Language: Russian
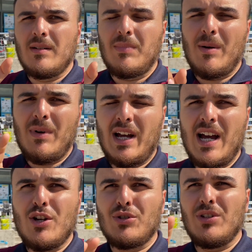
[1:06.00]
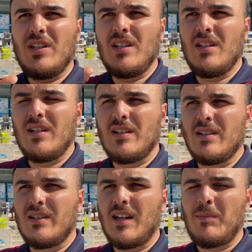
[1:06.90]
помогают и,
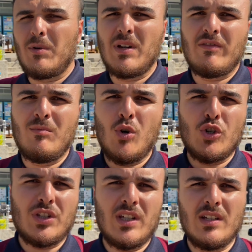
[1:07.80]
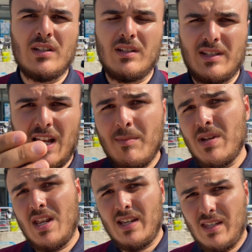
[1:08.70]
например, вы можете сами
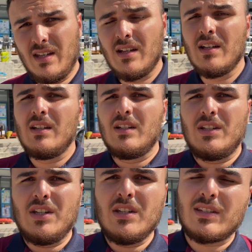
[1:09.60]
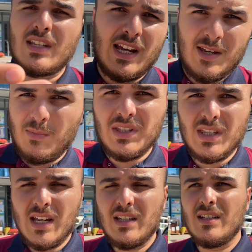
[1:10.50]
найти и
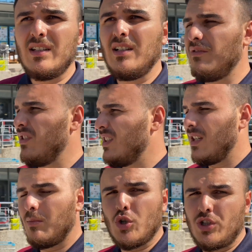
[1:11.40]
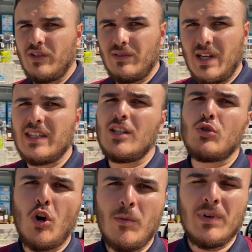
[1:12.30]
Сайбинден или везде можете найти
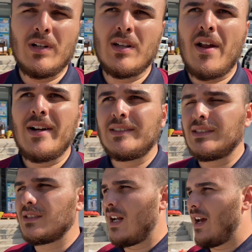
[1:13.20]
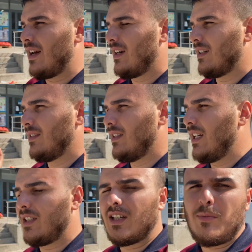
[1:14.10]
дом. А
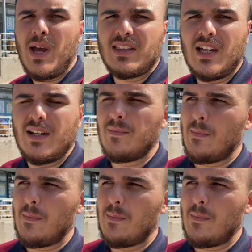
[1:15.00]
эти ребята,